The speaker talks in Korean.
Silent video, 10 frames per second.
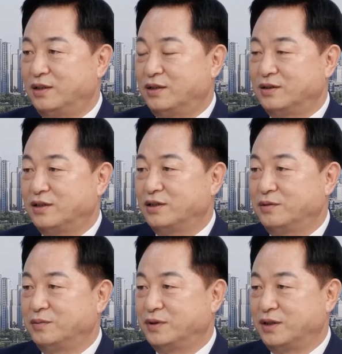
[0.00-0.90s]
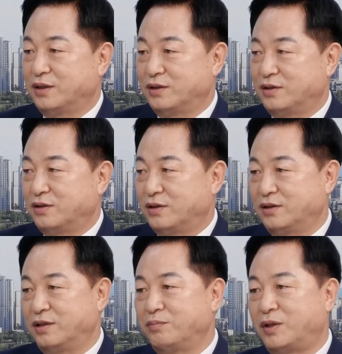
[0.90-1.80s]
지금은 이제 그
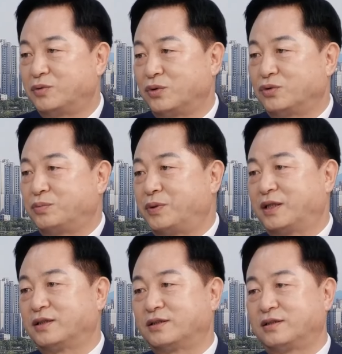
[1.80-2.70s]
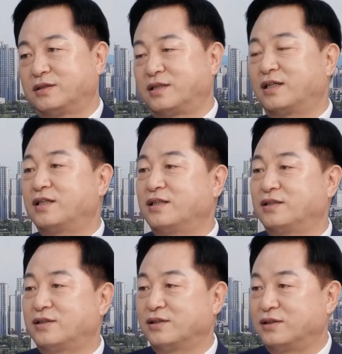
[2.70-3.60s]
인바운드로 투표하는 자기가
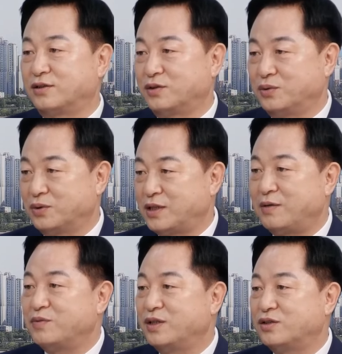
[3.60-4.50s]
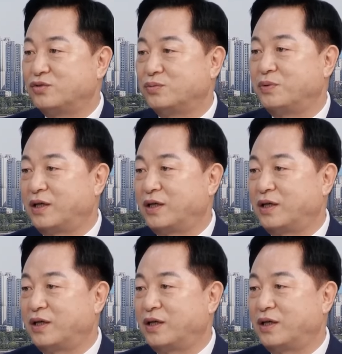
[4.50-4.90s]
적극적으로 참여해서 투표를